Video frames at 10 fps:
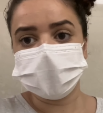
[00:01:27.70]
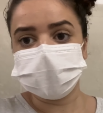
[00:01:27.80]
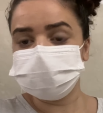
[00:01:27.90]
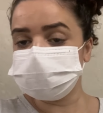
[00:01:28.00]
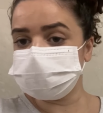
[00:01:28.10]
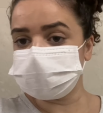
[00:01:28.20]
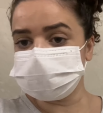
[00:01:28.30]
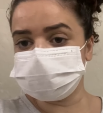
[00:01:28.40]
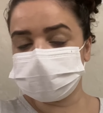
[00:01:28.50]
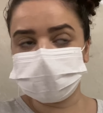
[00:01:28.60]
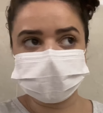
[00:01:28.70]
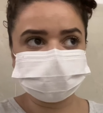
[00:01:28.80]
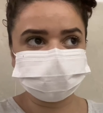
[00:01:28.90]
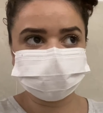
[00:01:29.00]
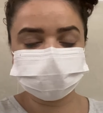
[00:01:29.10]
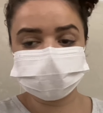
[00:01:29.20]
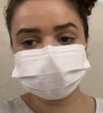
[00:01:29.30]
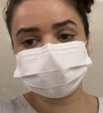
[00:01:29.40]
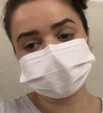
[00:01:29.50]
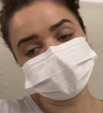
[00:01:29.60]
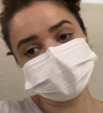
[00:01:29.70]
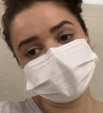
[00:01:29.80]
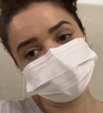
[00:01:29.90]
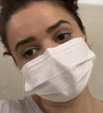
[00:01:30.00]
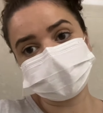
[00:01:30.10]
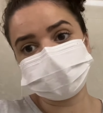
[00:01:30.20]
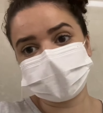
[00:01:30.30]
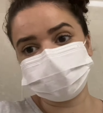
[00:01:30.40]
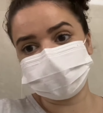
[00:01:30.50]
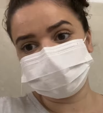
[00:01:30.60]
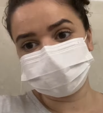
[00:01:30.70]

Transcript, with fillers: Então é isso, com mais informações eu volto para falar para